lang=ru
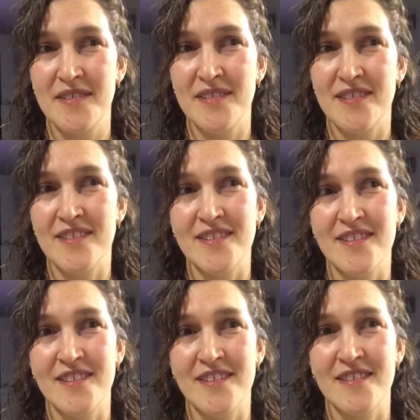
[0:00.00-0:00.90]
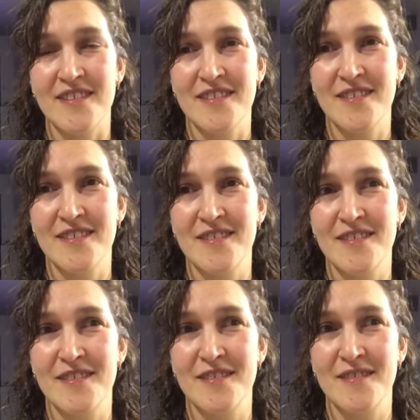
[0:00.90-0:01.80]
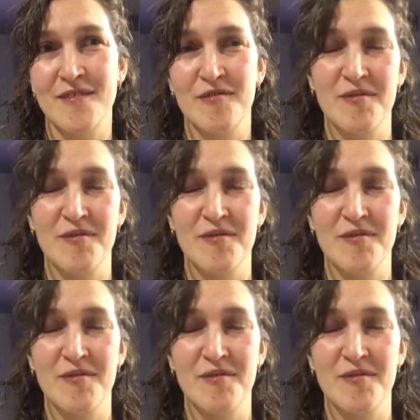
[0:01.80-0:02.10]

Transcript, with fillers: И ну,